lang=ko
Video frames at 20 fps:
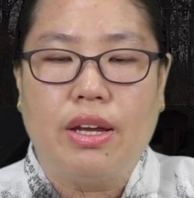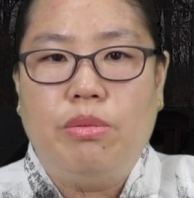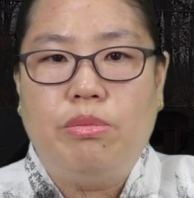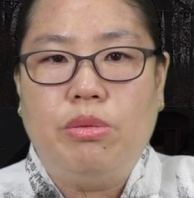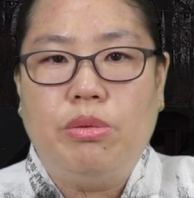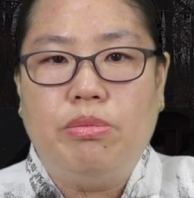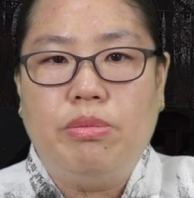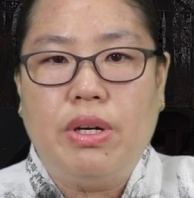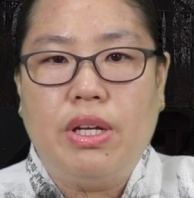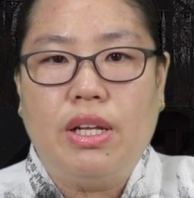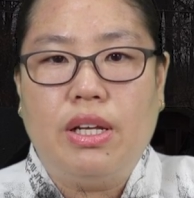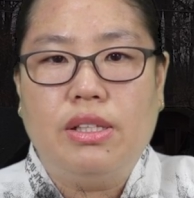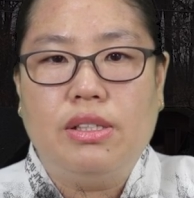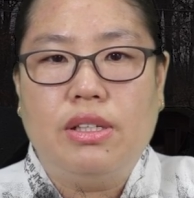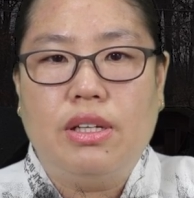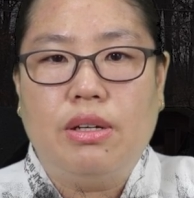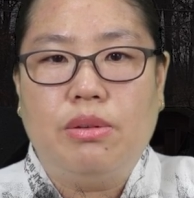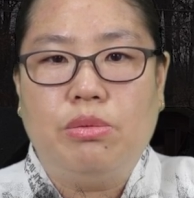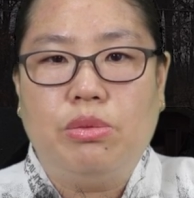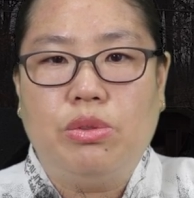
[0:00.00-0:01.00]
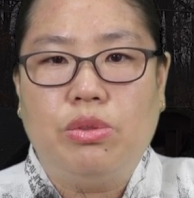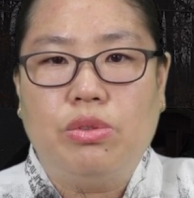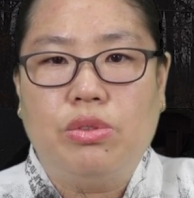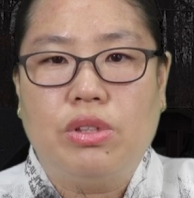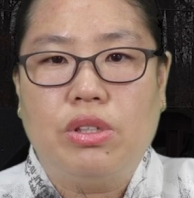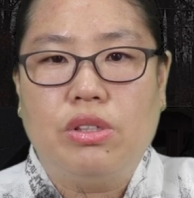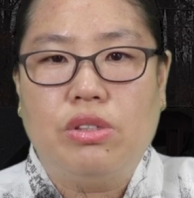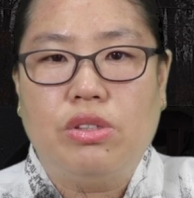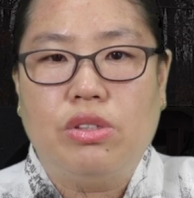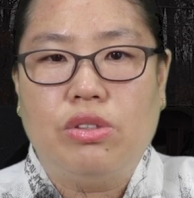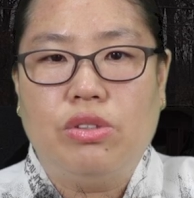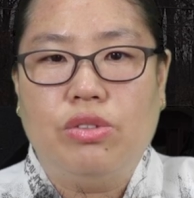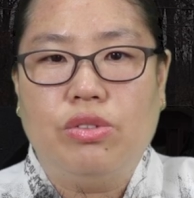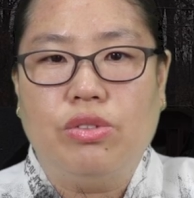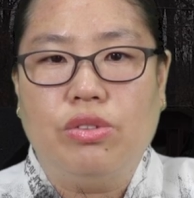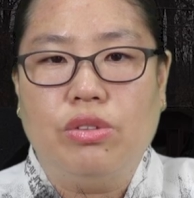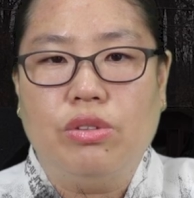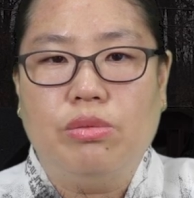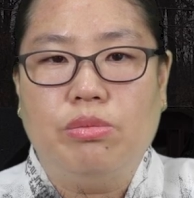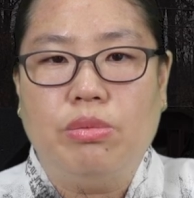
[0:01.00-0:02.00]
뿐만 아니라 부동산
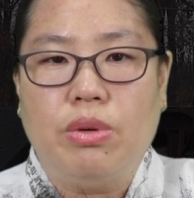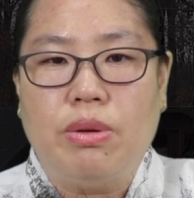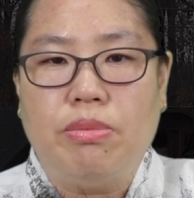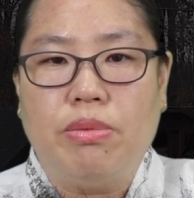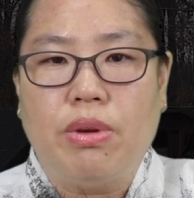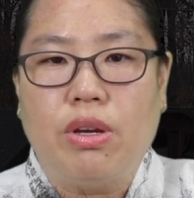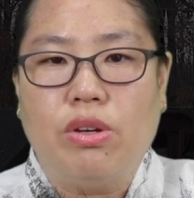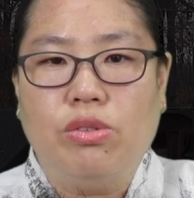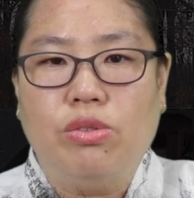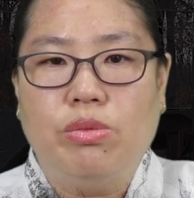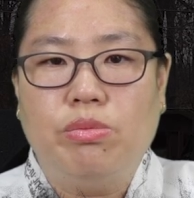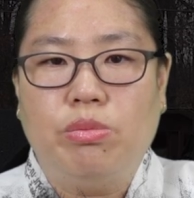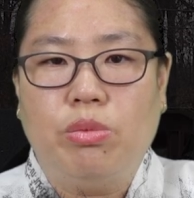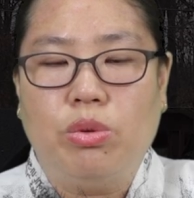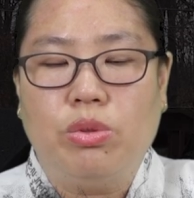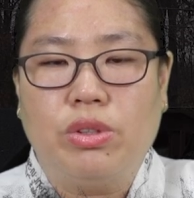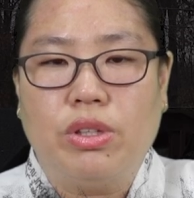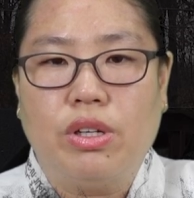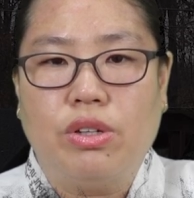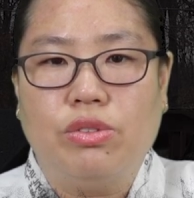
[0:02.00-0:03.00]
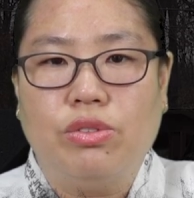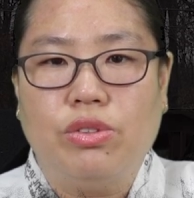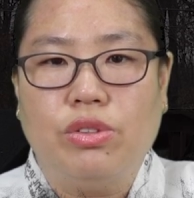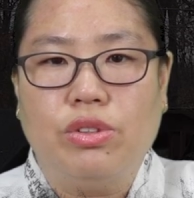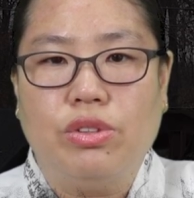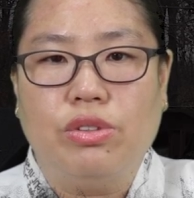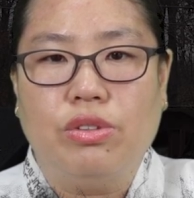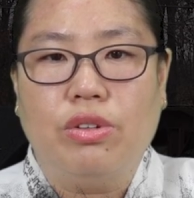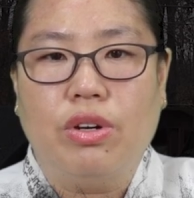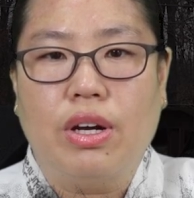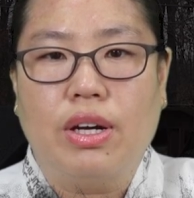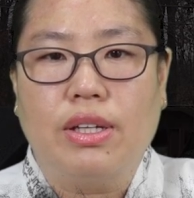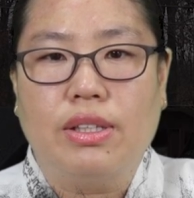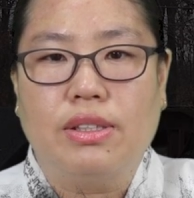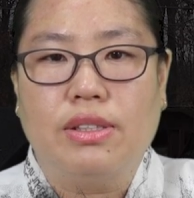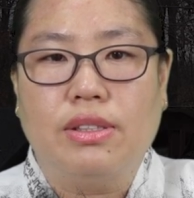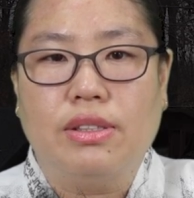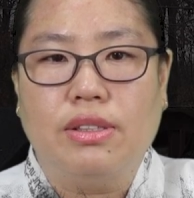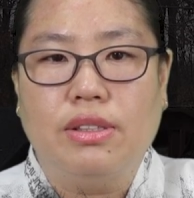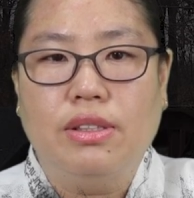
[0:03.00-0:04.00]
취득은 매매운 보상운 등과
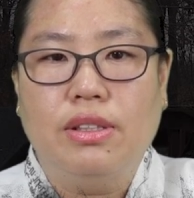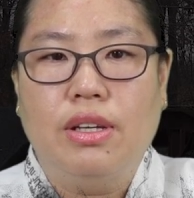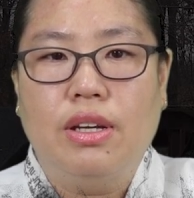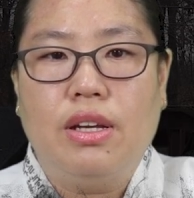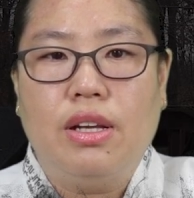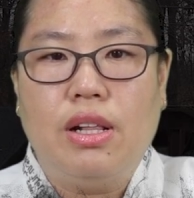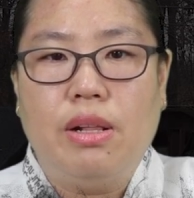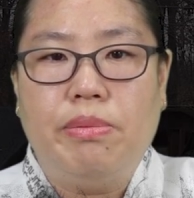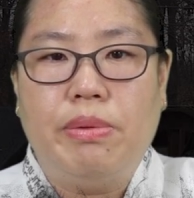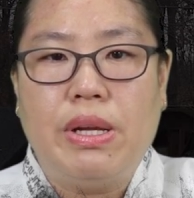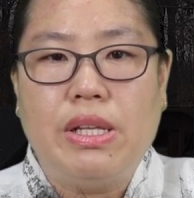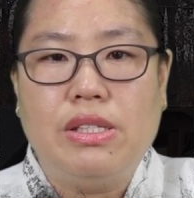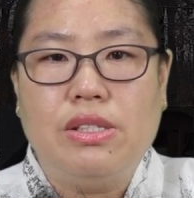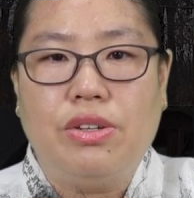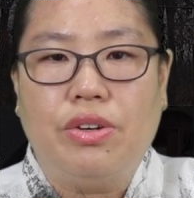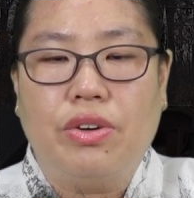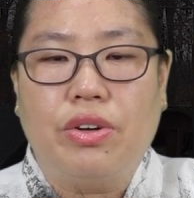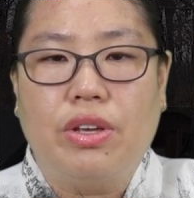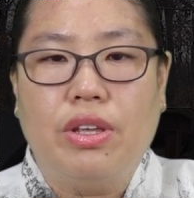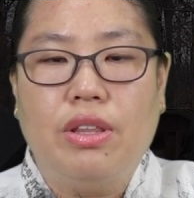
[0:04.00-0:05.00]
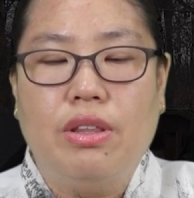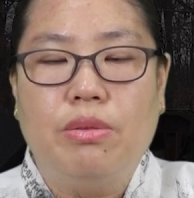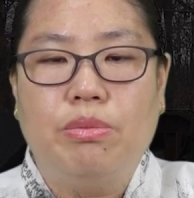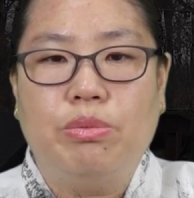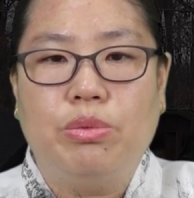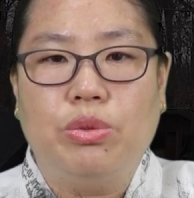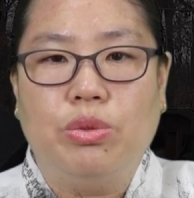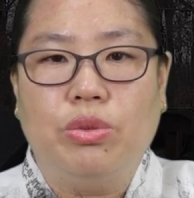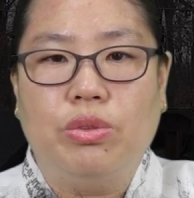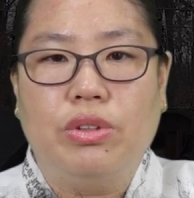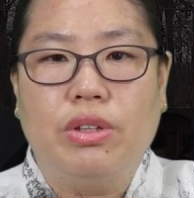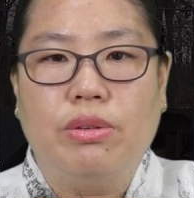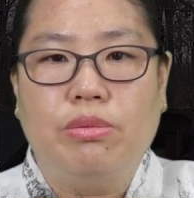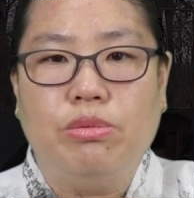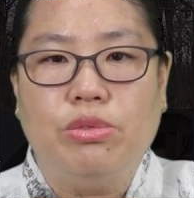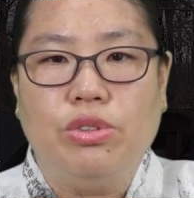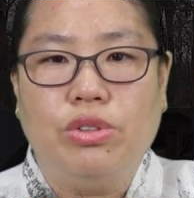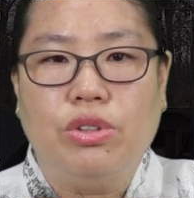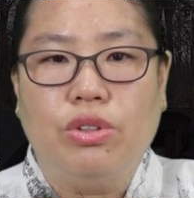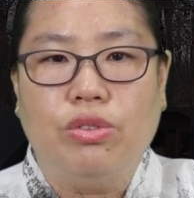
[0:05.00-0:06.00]
같은 일반적인 부동산
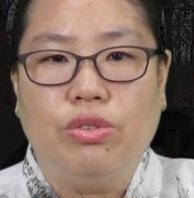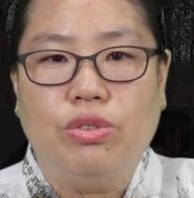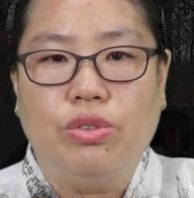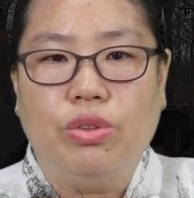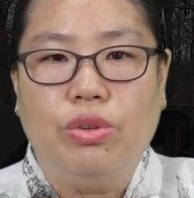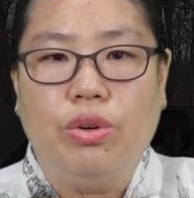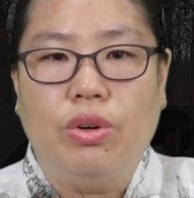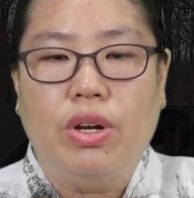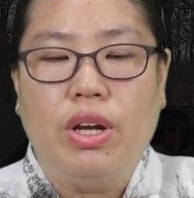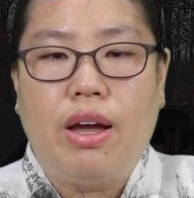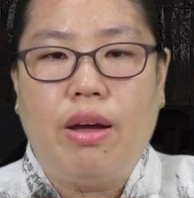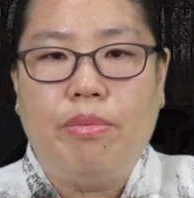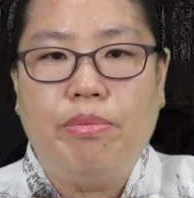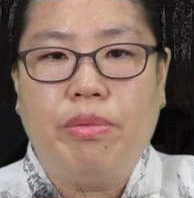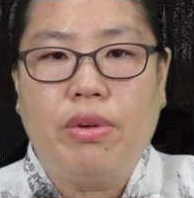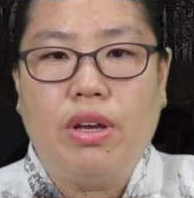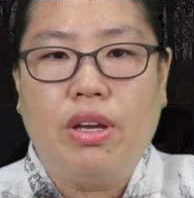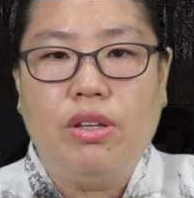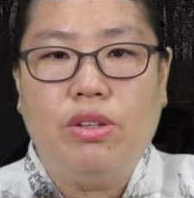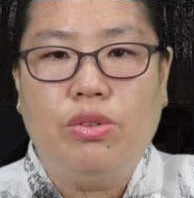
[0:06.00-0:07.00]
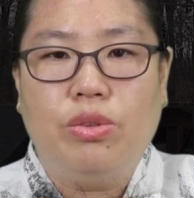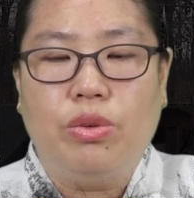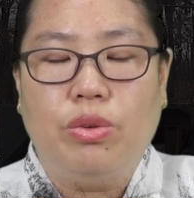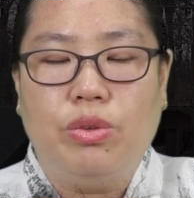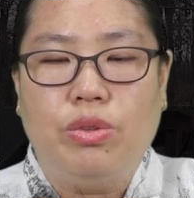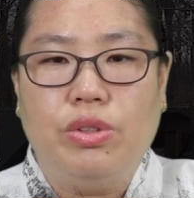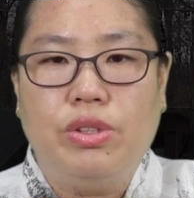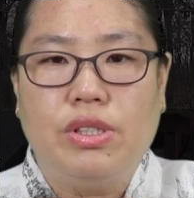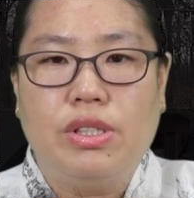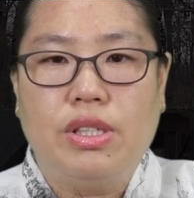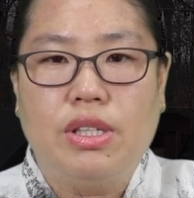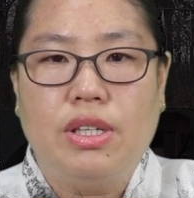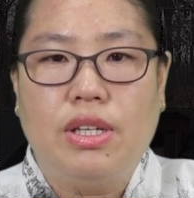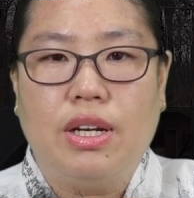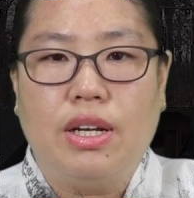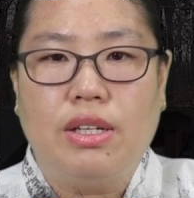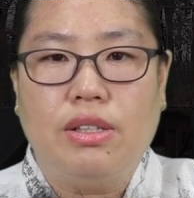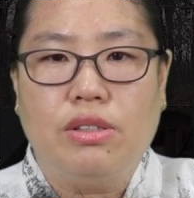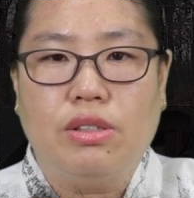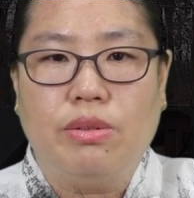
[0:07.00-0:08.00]
문서운도 함께 들어오는
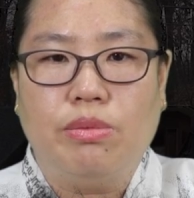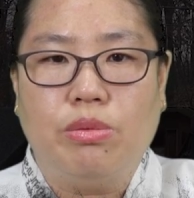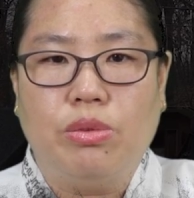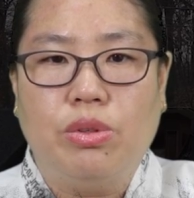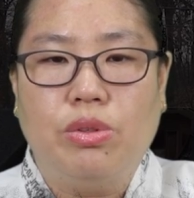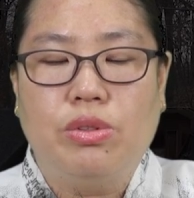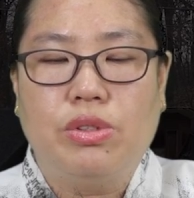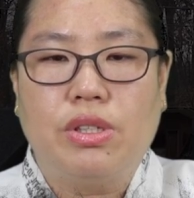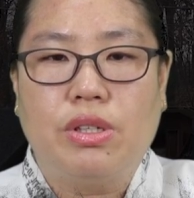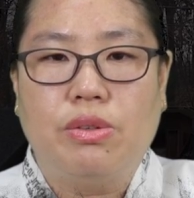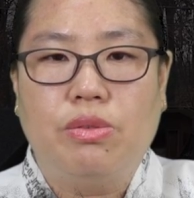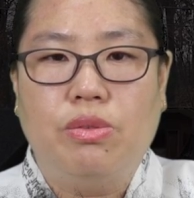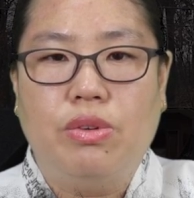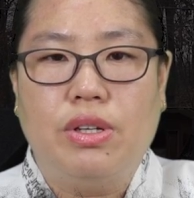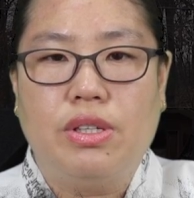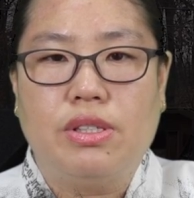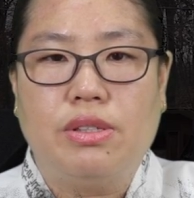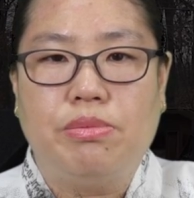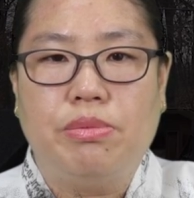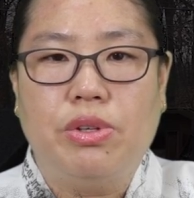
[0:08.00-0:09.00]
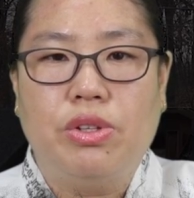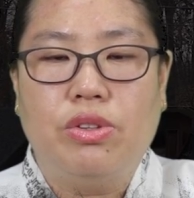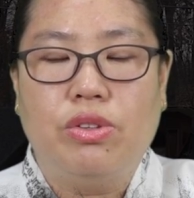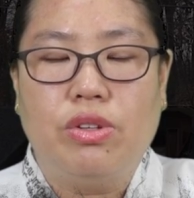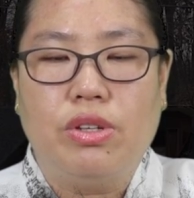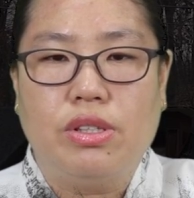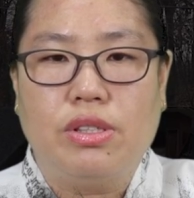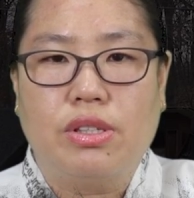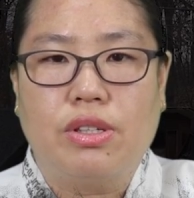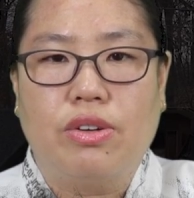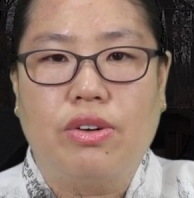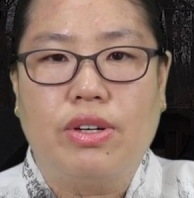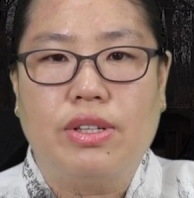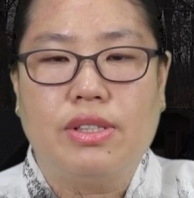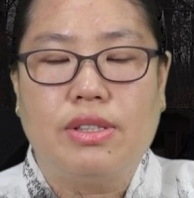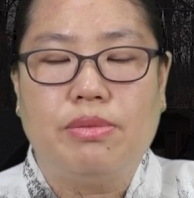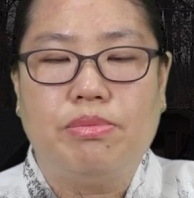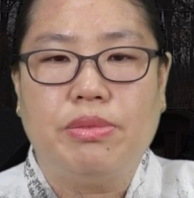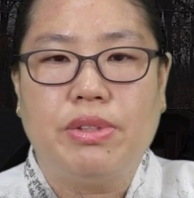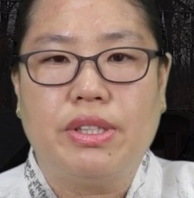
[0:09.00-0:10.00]
시기라는 점도 참고하시면 되실 것
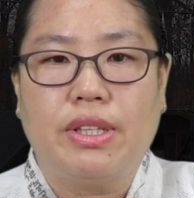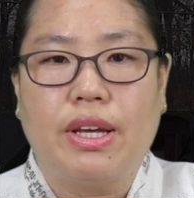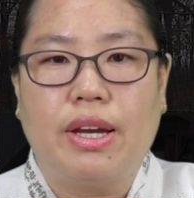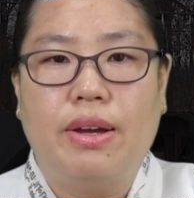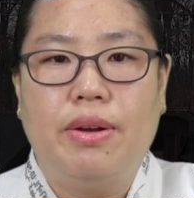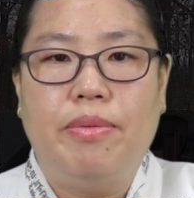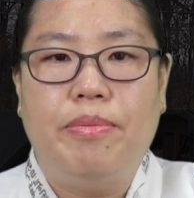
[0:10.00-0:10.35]
같습니다.